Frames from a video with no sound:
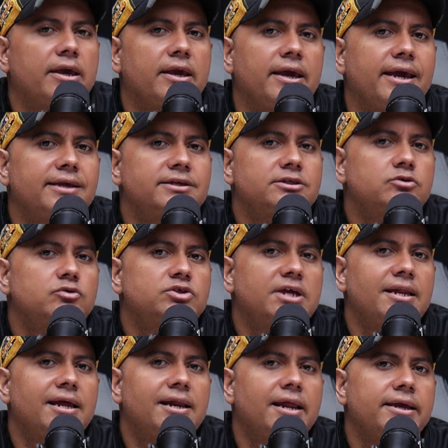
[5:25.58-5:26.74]
que esto
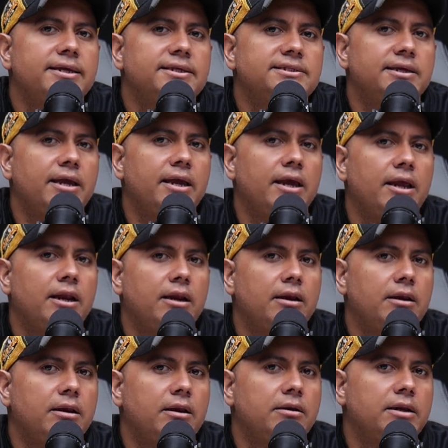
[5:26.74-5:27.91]
sale a raíz del
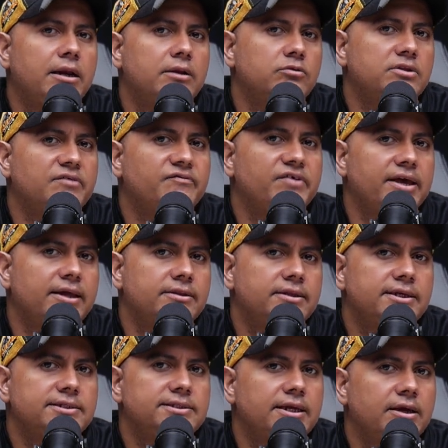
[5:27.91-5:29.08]
el narcotraficante
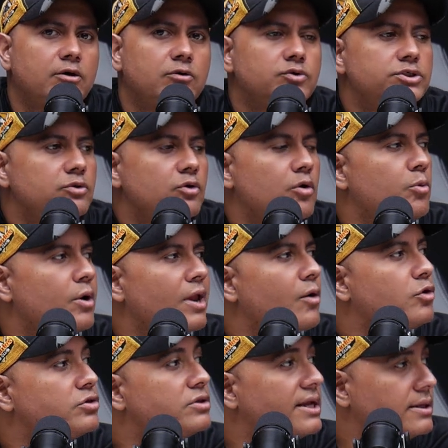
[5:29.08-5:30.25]
mm. ese conocido como la
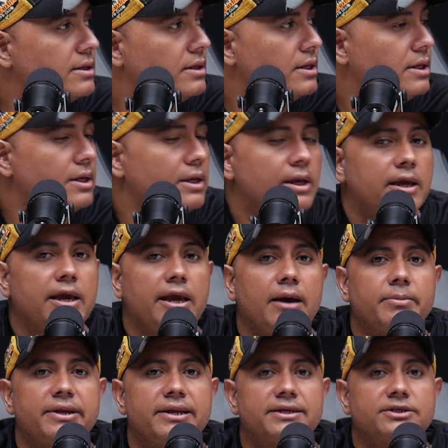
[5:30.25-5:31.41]
J. Como la Que
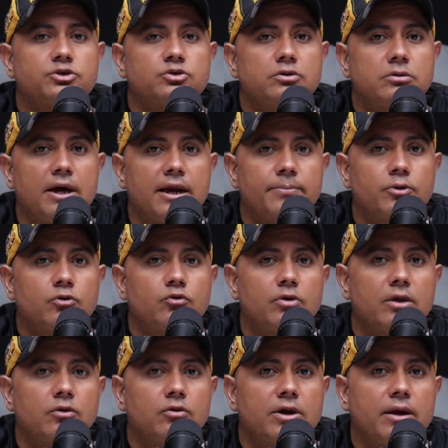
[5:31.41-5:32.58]
amenazó a la
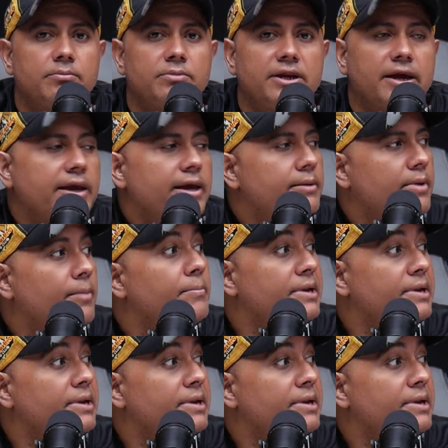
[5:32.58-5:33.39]
procuradora Miriam Germán